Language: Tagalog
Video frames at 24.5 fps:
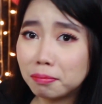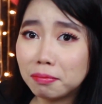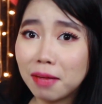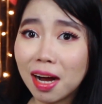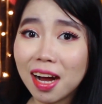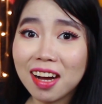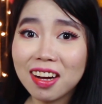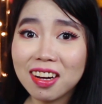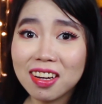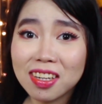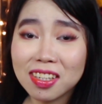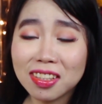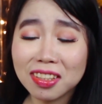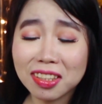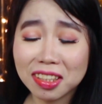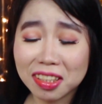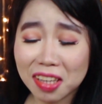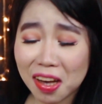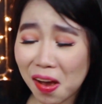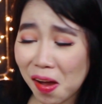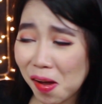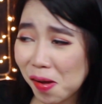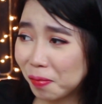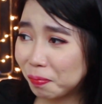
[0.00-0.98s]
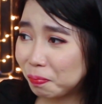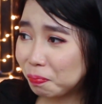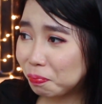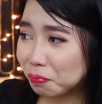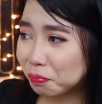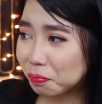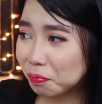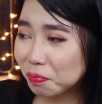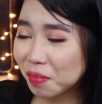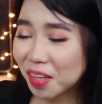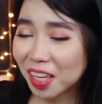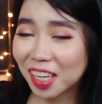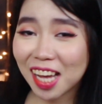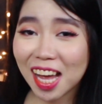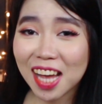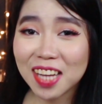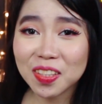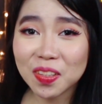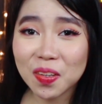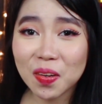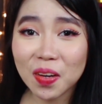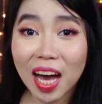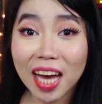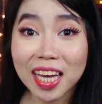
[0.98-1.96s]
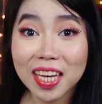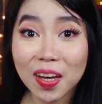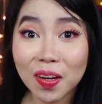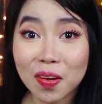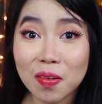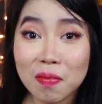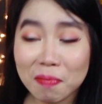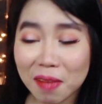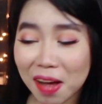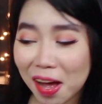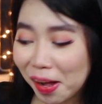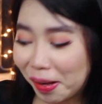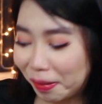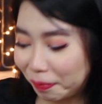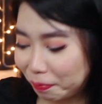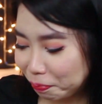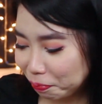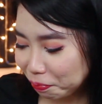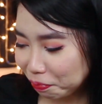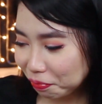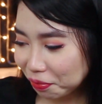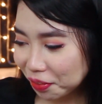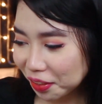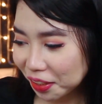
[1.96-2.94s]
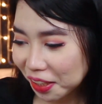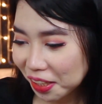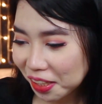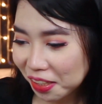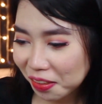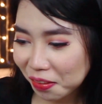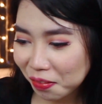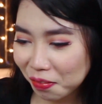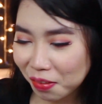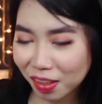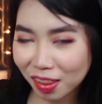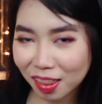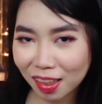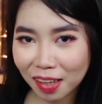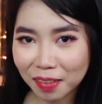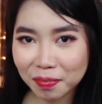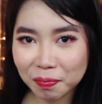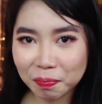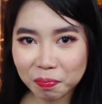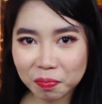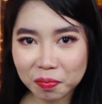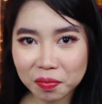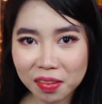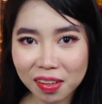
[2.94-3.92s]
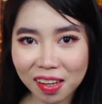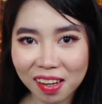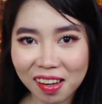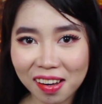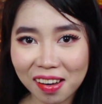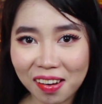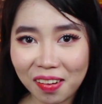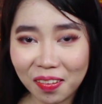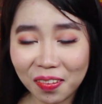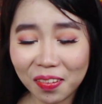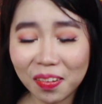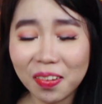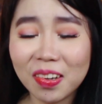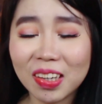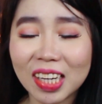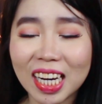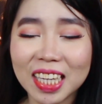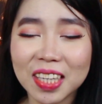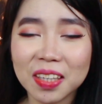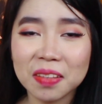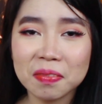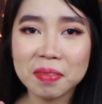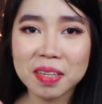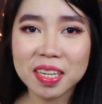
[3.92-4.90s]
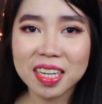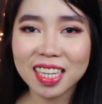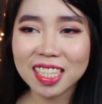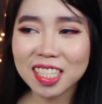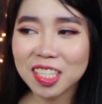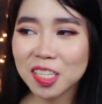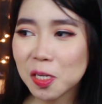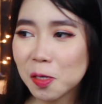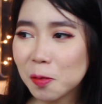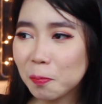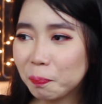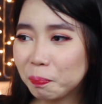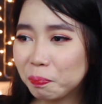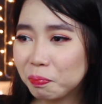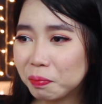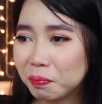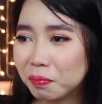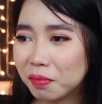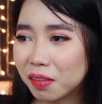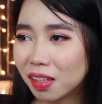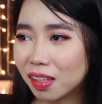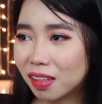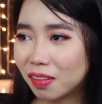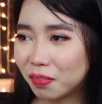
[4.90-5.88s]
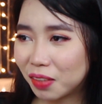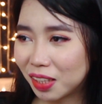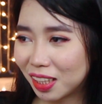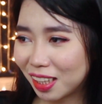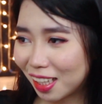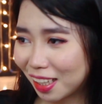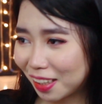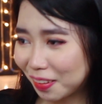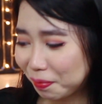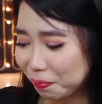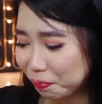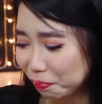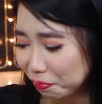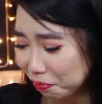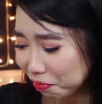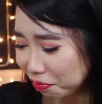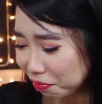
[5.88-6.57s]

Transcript: Maanghang siya, kaso kaya ko pa. Wait lang. Oo, kaya pa kasi yung... Wait lang.